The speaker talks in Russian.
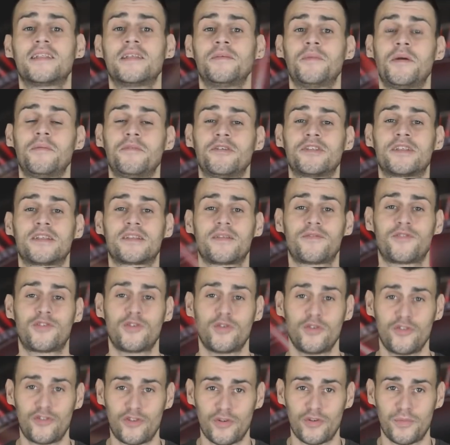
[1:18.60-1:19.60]
момент это
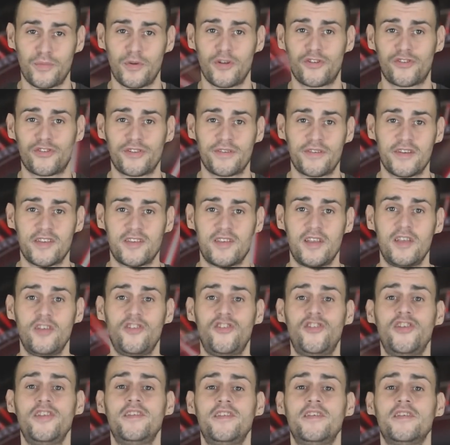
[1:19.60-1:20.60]
все. Еще больше новостей
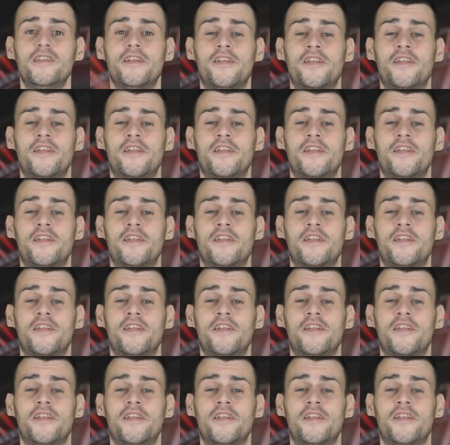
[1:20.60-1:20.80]
ищите на